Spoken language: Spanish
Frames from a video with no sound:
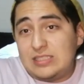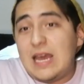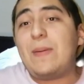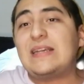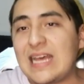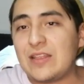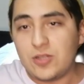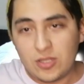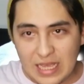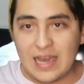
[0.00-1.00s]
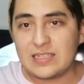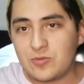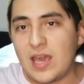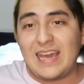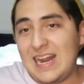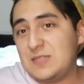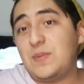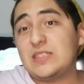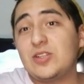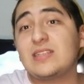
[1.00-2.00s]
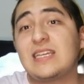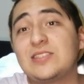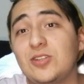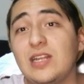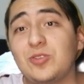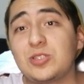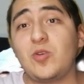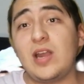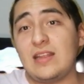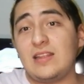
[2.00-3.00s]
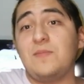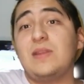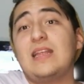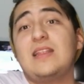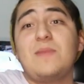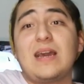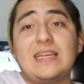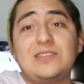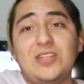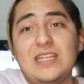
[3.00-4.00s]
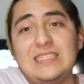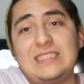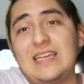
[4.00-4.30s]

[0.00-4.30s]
Te ha pasado, no te hagas güey, que las personas que son de tu escuela y te invitan en vacaciones ni